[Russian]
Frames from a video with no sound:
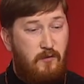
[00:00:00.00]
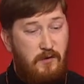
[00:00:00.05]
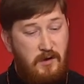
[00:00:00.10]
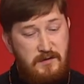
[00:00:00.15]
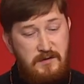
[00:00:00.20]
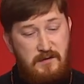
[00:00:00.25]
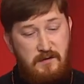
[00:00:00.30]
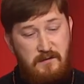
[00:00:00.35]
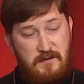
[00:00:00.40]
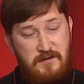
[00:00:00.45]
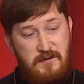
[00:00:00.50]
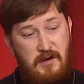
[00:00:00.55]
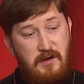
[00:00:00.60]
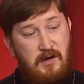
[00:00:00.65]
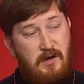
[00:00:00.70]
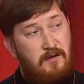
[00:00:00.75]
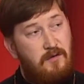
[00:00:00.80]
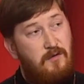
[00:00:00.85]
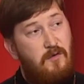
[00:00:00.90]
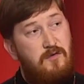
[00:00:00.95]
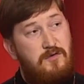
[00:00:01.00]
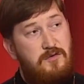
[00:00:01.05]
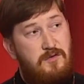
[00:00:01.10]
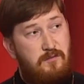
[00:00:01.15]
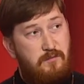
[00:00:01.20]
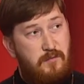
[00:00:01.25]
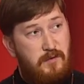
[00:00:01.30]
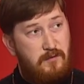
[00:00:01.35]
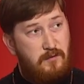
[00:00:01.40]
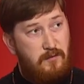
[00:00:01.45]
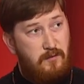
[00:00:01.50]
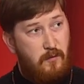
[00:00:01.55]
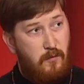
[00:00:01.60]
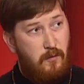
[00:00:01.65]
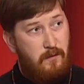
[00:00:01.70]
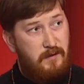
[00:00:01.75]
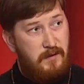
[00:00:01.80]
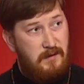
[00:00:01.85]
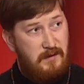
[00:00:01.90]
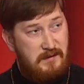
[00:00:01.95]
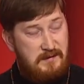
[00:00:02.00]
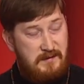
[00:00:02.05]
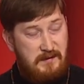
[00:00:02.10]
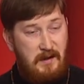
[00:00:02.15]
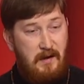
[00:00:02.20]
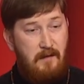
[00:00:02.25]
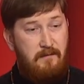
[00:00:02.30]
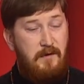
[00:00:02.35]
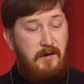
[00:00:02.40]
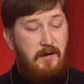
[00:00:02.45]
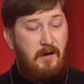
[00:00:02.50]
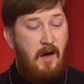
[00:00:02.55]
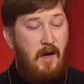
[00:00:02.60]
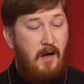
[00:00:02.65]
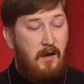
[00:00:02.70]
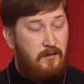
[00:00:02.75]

У каждого человека должен быть духовный наставник,